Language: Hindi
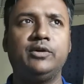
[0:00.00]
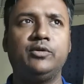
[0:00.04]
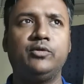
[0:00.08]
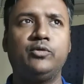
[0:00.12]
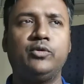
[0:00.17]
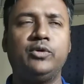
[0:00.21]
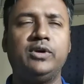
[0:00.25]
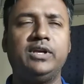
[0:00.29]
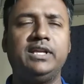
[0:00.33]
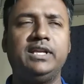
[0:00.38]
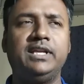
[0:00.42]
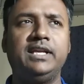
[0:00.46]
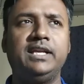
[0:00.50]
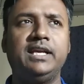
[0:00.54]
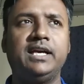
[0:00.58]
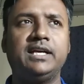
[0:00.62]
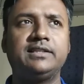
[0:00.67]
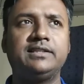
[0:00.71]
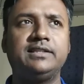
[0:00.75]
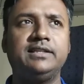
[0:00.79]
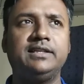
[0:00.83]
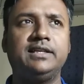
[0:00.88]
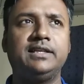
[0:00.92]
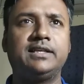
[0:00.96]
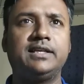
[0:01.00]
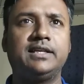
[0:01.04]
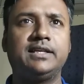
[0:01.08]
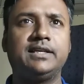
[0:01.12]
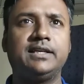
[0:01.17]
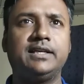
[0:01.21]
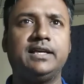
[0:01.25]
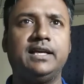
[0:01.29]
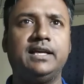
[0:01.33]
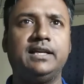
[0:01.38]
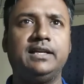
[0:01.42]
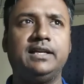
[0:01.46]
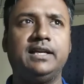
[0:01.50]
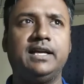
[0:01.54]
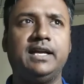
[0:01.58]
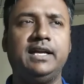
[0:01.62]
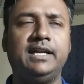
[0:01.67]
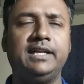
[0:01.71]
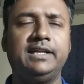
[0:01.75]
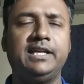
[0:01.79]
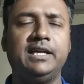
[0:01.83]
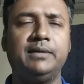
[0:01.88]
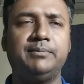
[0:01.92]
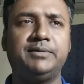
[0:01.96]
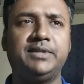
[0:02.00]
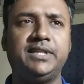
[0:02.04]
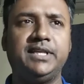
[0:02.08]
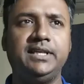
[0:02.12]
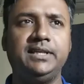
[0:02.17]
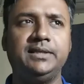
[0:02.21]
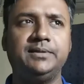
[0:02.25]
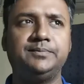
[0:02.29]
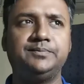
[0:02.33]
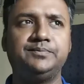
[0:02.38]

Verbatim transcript: कोई रिया सिंगल करके हैंडीकैप थी